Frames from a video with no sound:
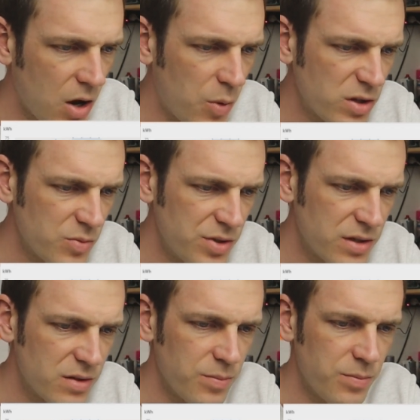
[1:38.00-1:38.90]
aber
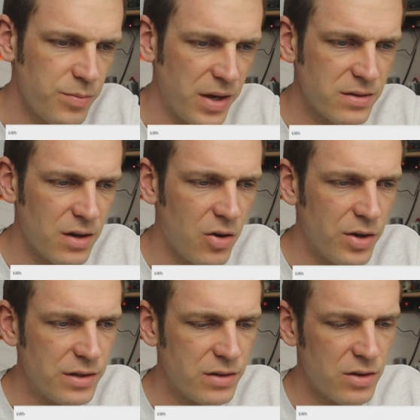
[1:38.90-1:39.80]
zumindest besser
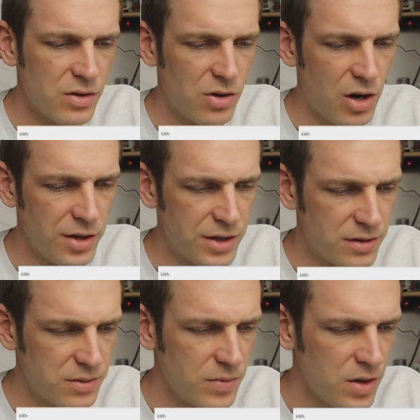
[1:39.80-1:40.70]
als gar
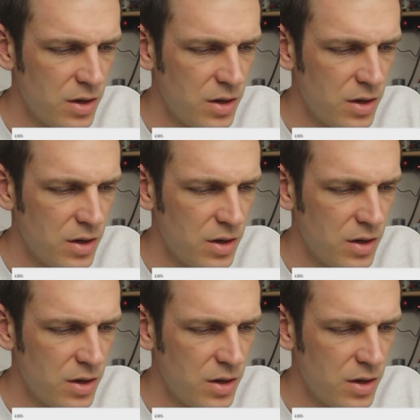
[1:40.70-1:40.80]
nichts.